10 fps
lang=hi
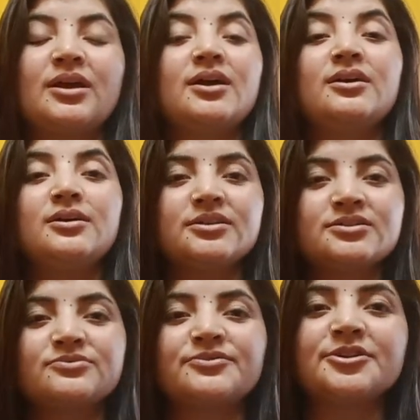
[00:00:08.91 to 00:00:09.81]
मैं
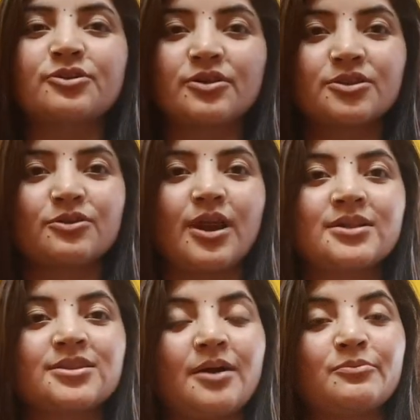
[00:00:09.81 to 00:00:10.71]
इस वीडियो के
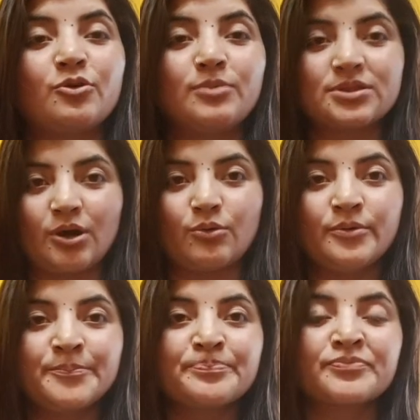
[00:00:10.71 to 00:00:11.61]
दौरान आपको
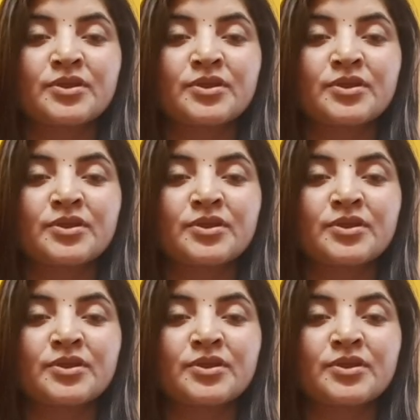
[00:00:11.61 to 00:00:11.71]
बताऊं